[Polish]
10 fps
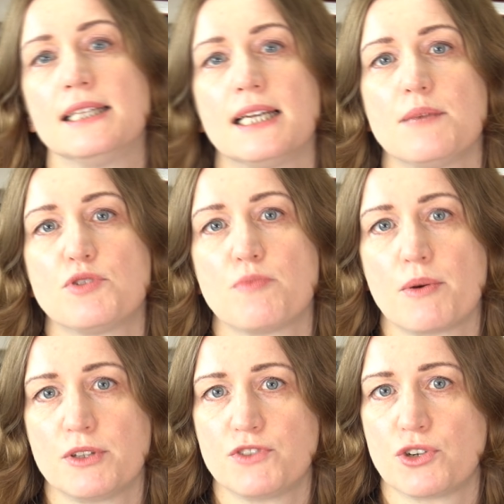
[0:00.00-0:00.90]
Najlepszy
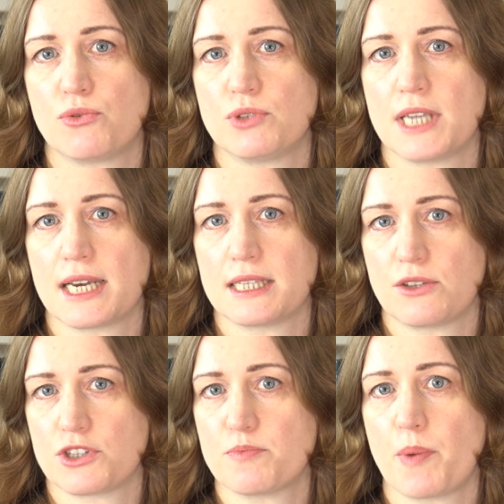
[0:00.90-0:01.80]
moment w ciągu dnia
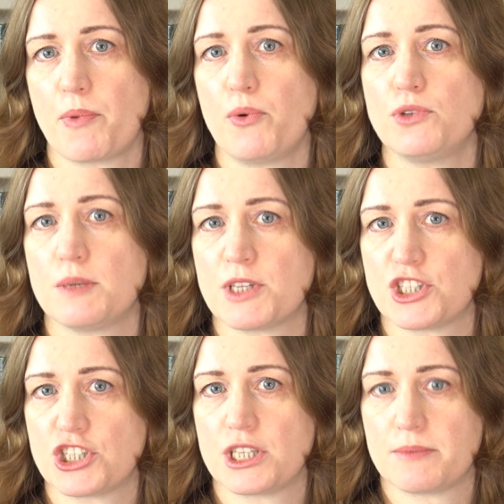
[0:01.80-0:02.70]
to jest popołudnie
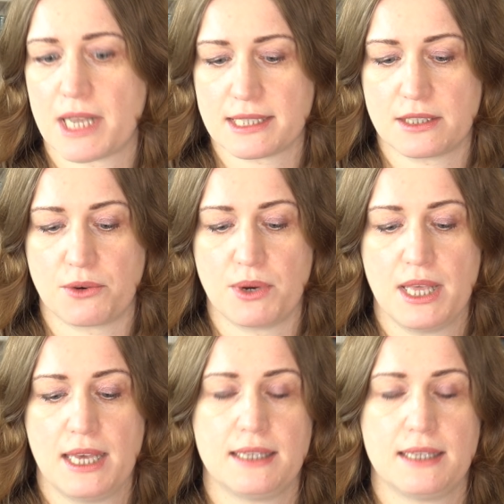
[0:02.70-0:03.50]
między 17